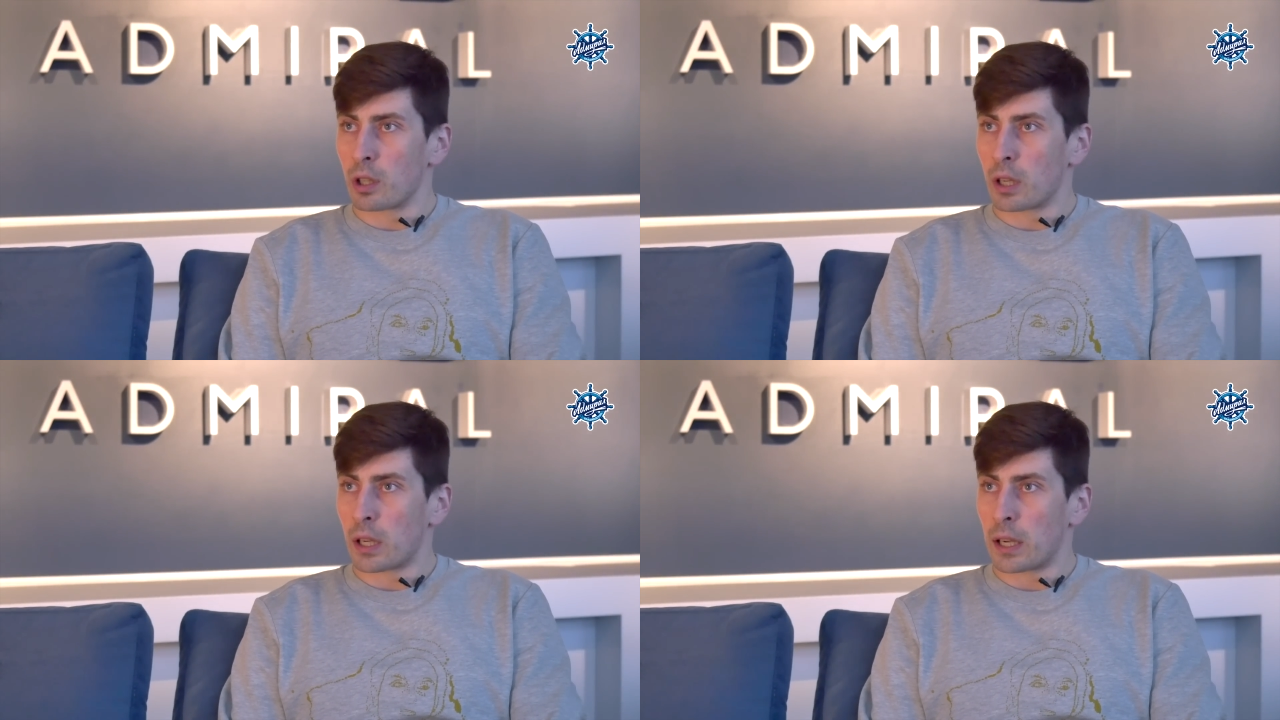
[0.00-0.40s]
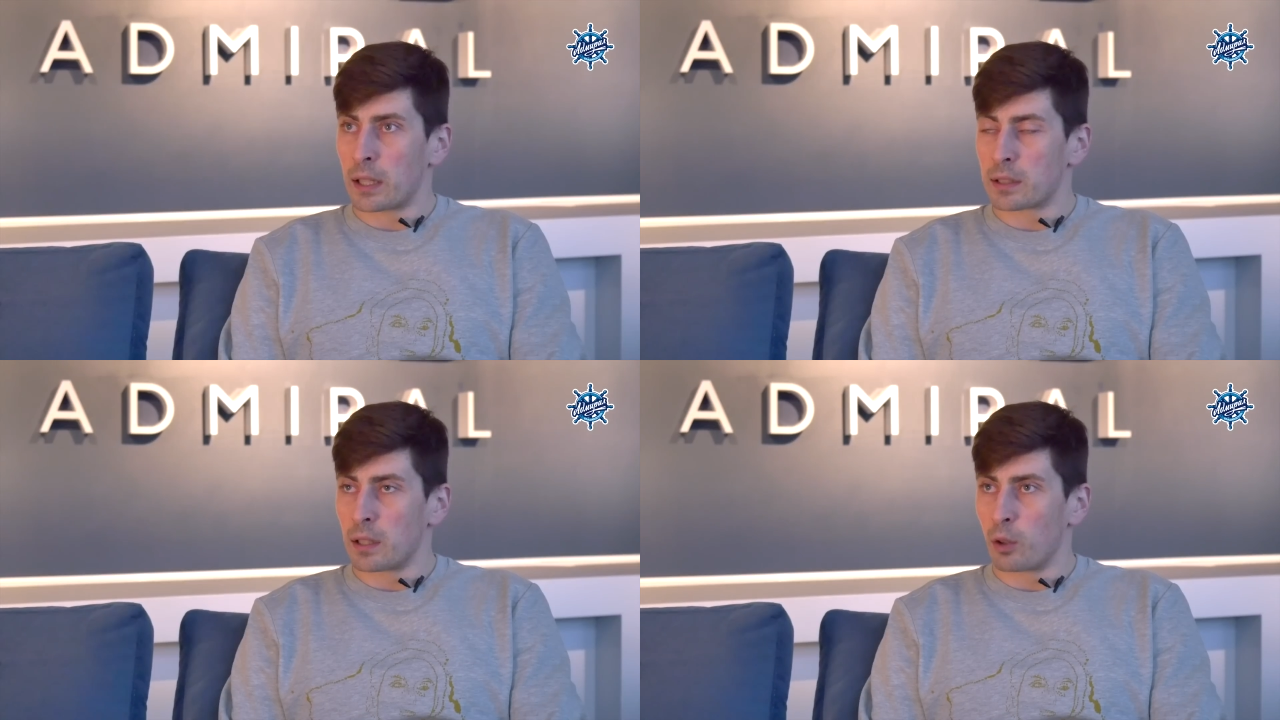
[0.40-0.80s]
э,
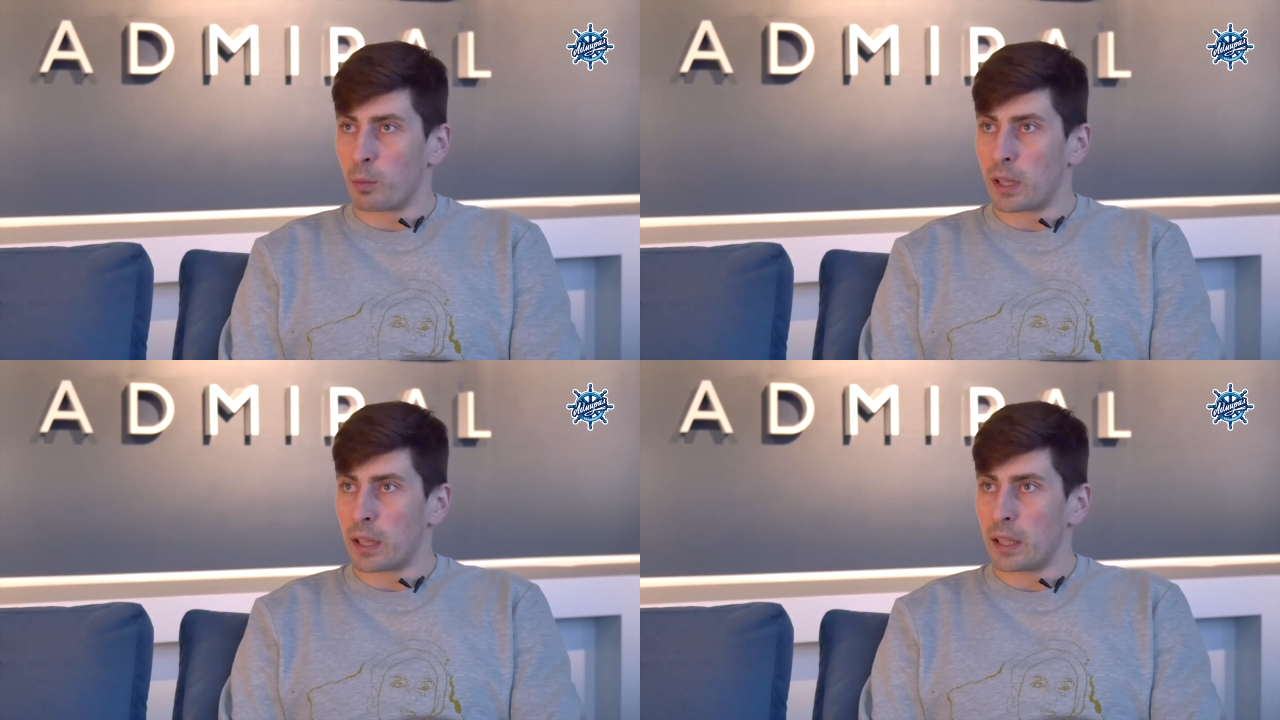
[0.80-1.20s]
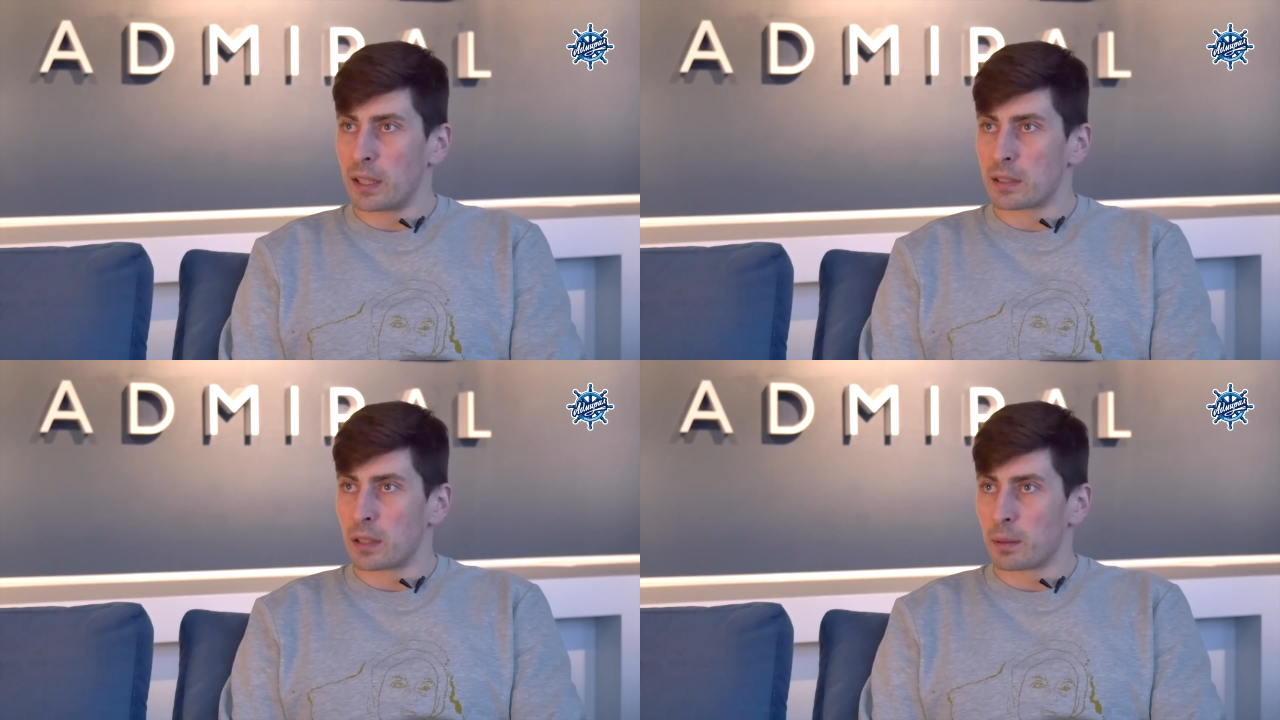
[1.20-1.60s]
какая цель у меня
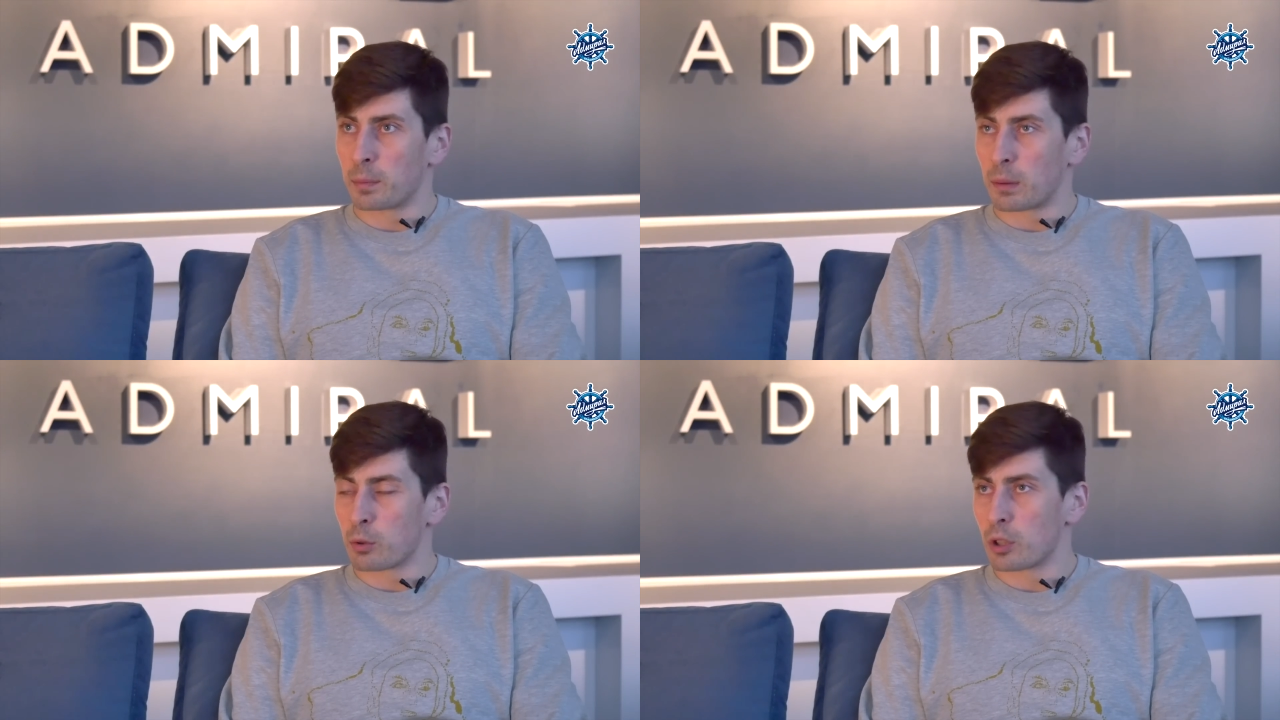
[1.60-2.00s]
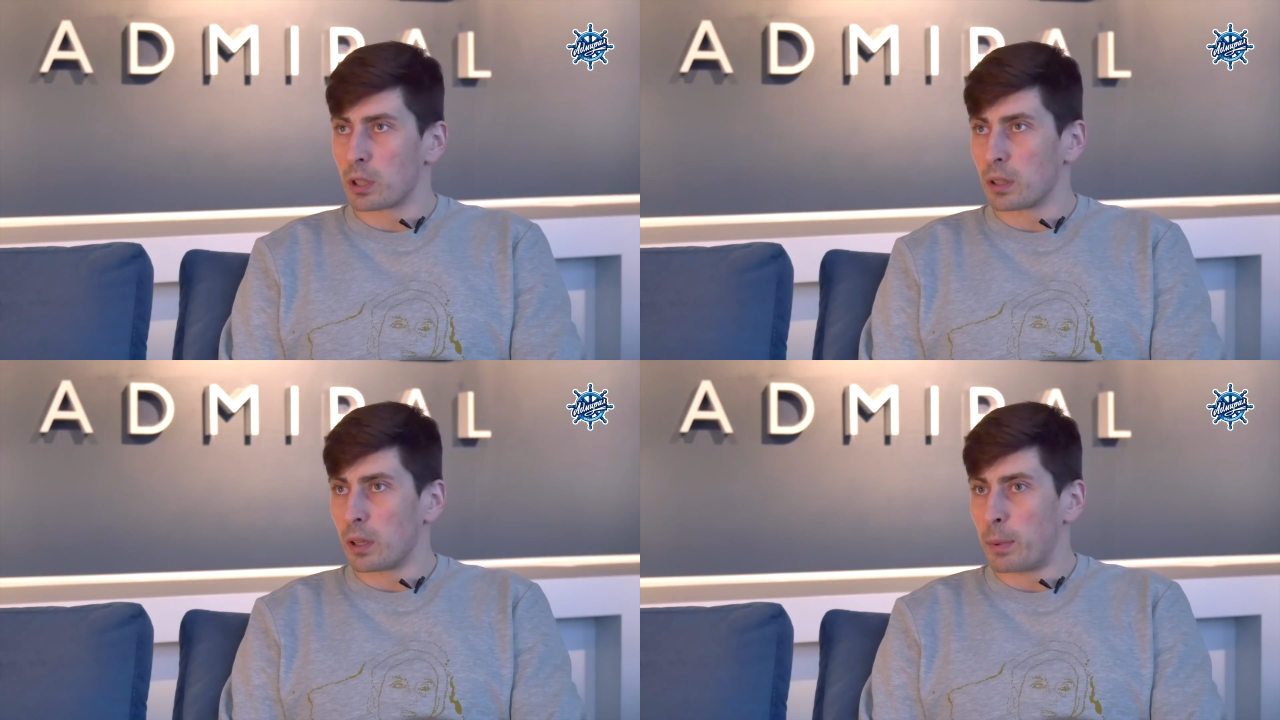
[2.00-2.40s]
есть, да, потому
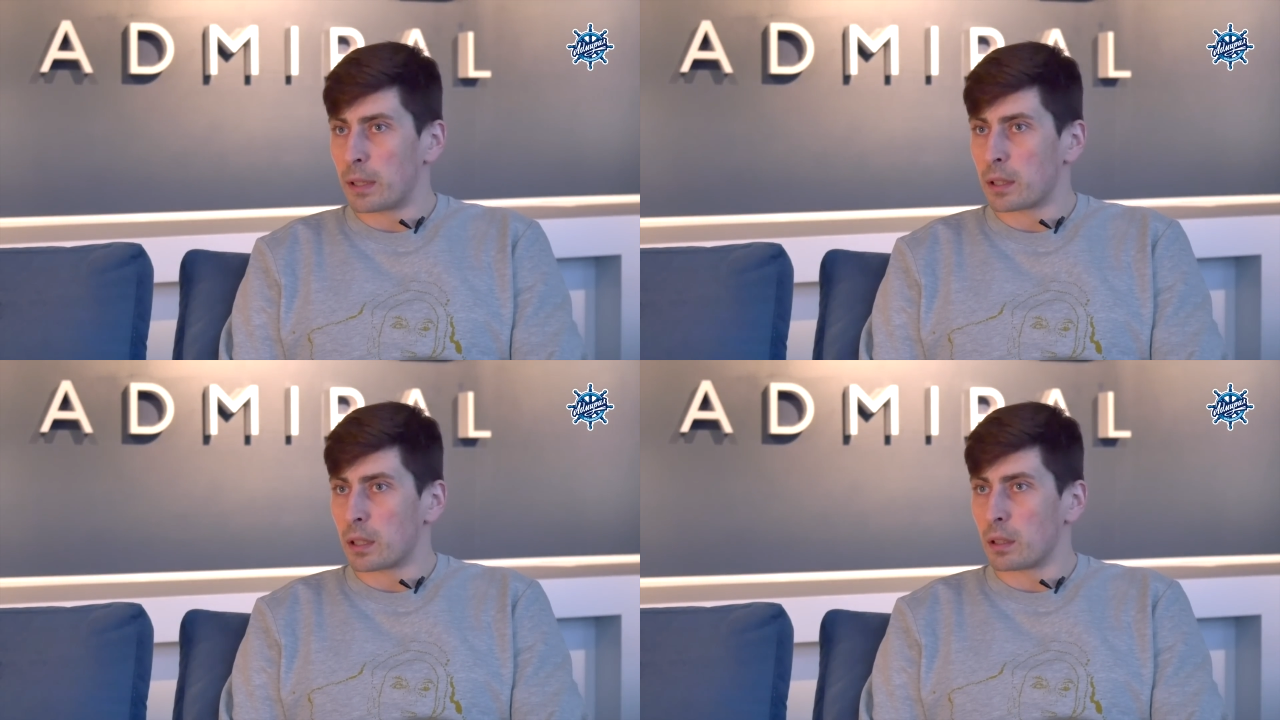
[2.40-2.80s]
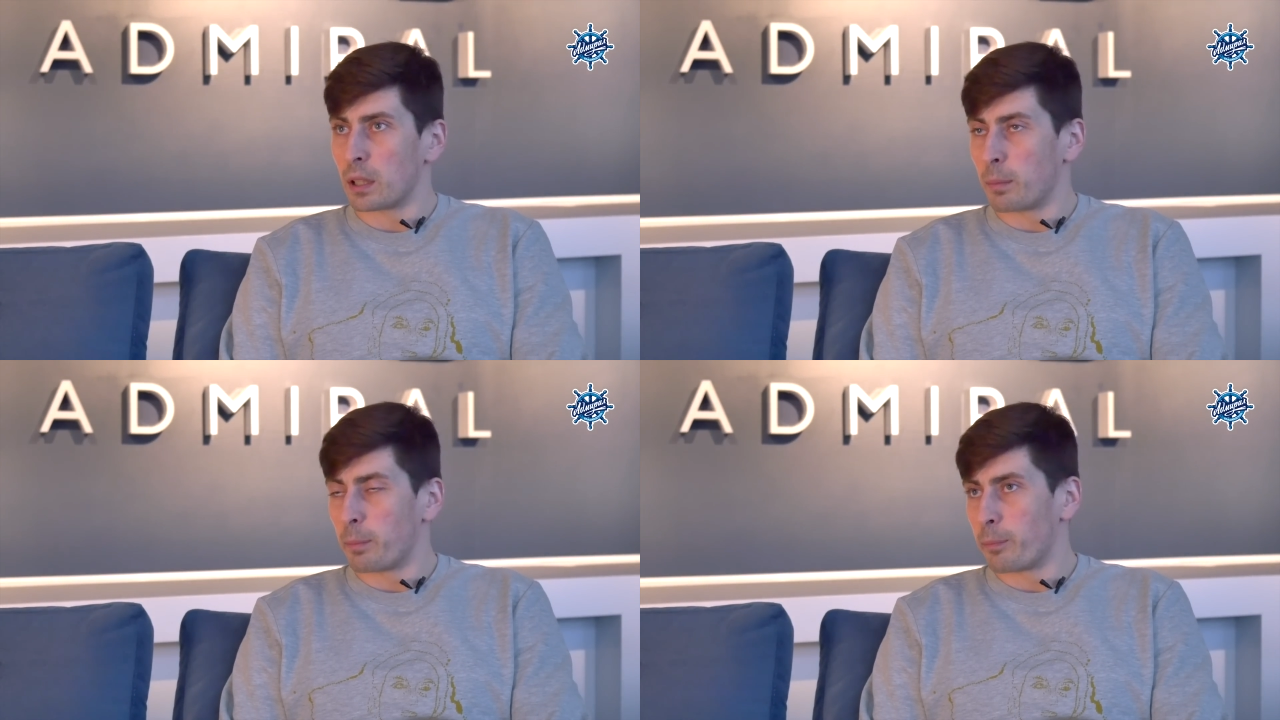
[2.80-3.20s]
что,
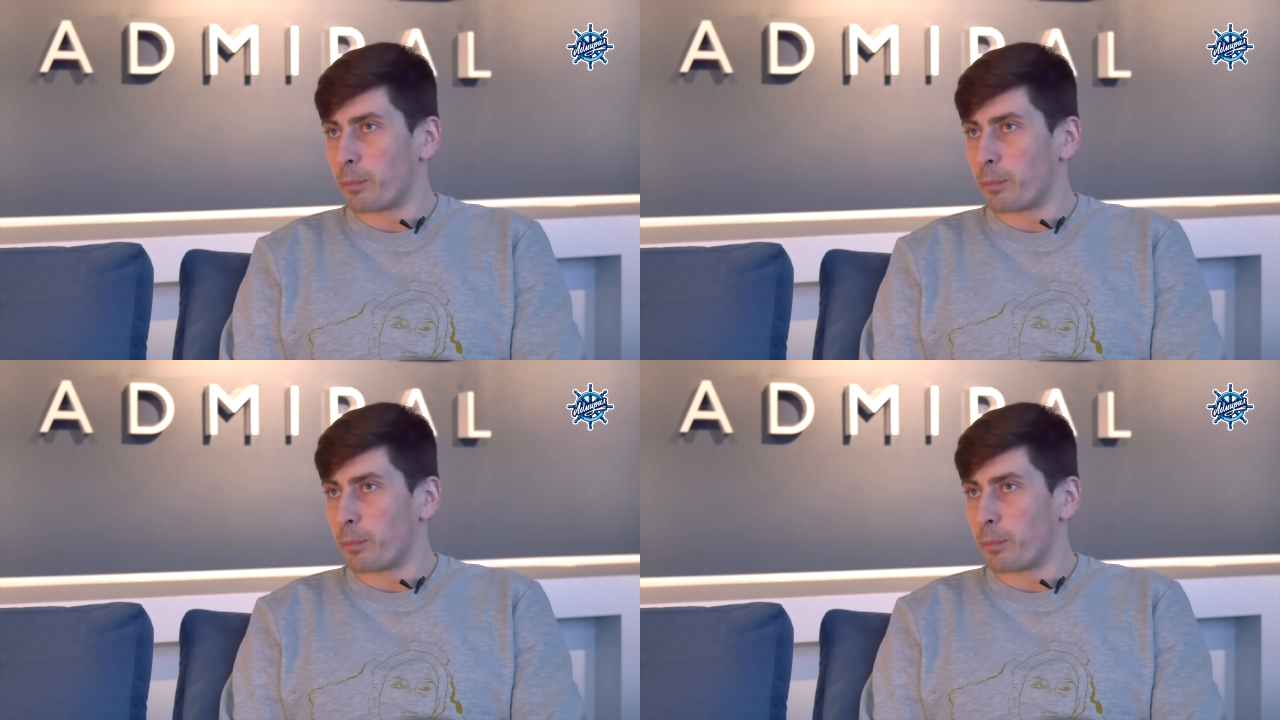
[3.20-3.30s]
опять-таки,